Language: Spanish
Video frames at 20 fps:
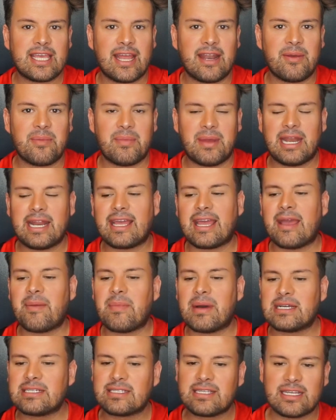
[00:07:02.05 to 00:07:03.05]
quieren ver, qué
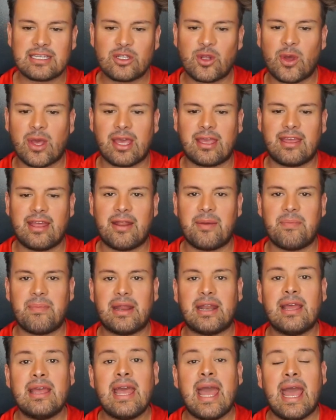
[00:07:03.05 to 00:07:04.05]
más es lo que quieren
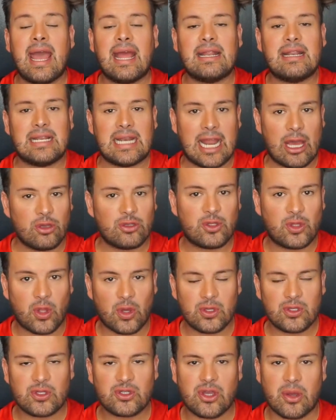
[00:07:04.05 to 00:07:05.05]
ver. Leo
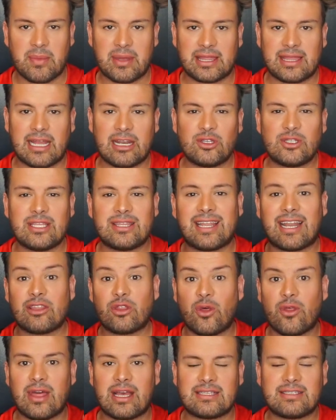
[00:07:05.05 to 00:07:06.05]
todos sus comentarios y
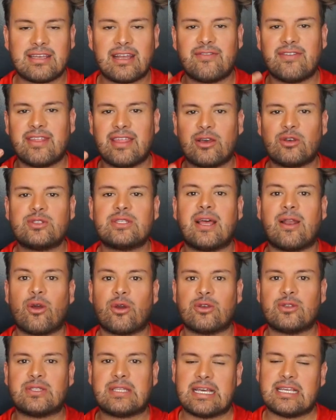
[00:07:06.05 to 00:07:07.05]
trato de hacer videos de
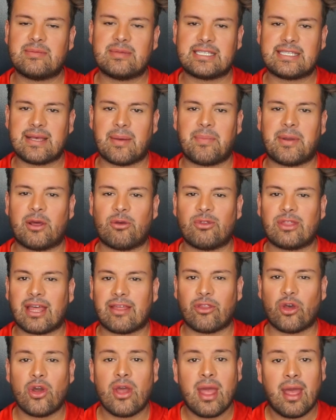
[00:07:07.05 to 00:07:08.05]
lo que ustedes me están
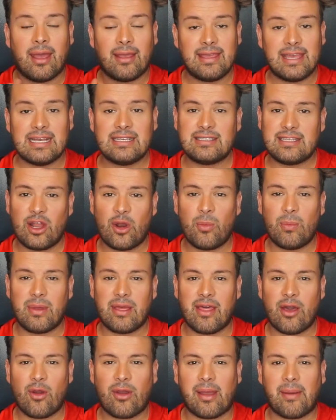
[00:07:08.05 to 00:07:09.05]
preguntando. Y este era un
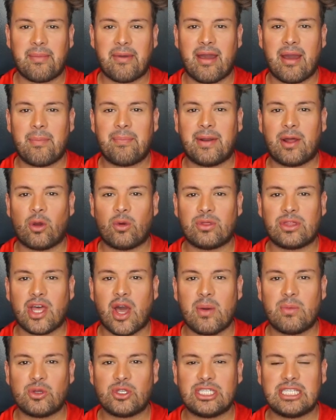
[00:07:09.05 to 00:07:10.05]
video que me han
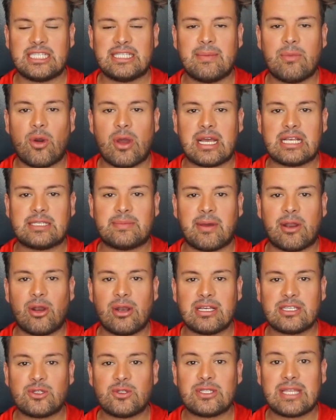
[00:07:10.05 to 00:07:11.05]
preguntado muchísimo,
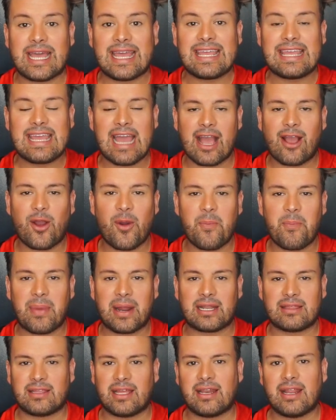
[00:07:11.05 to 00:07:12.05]
espero les guste y a
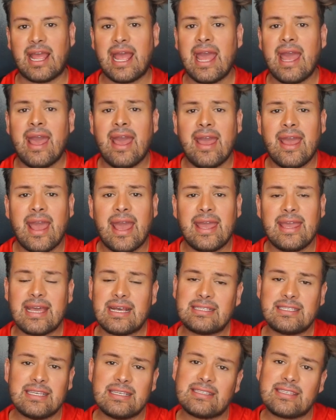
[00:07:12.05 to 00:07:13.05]
compartir. Y
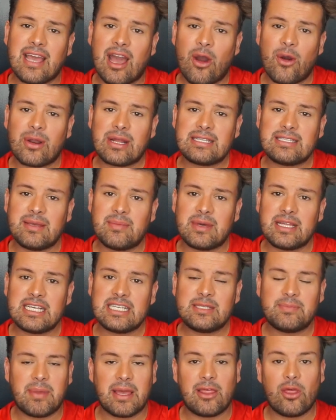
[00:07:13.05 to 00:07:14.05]
así es que ahora sí me
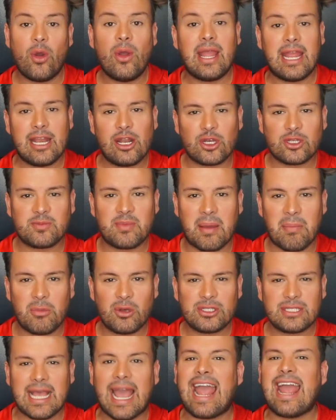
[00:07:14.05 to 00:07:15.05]
despido y nos
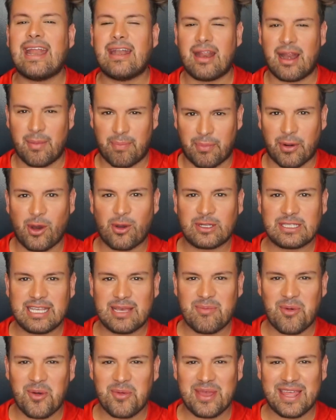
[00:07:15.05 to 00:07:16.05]
vemos en el
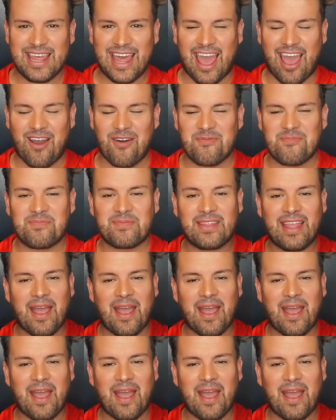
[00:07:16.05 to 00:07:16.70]
próximo video.